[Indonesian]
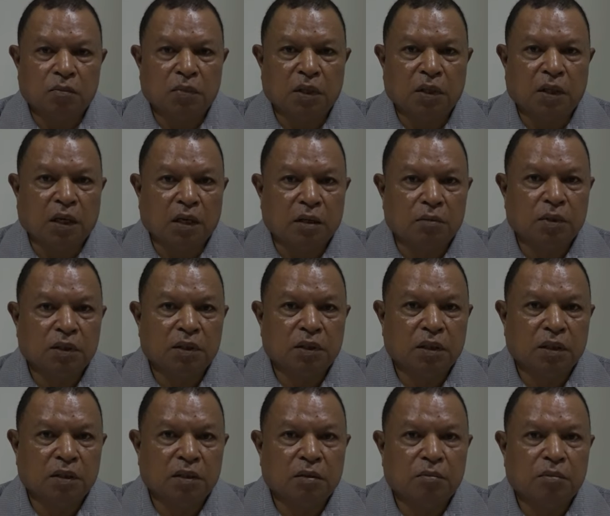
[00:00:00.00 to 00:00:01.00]
bel hal
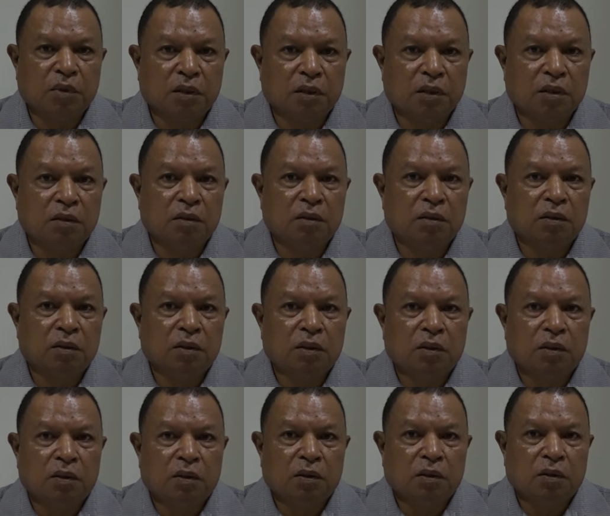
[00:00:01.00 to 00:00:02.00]
batera também né,
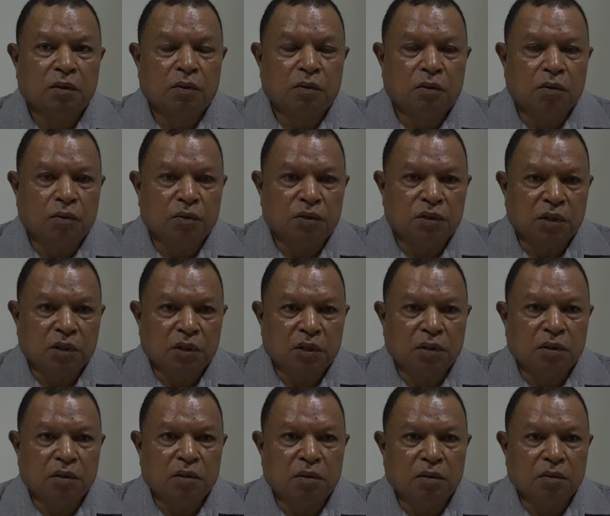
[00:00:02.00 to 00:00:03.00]
o
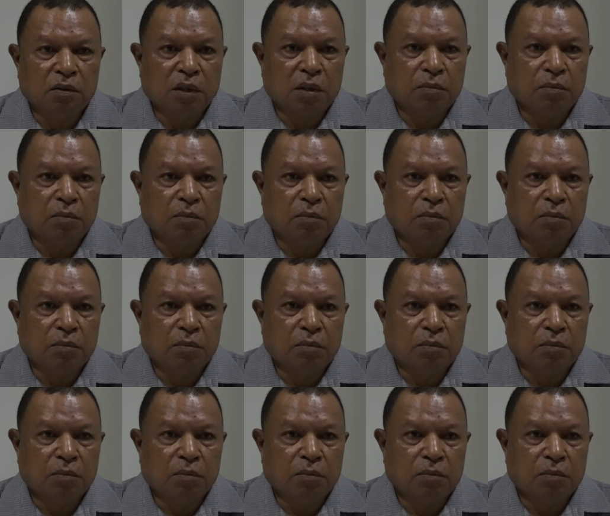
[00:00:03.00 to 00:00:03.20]
se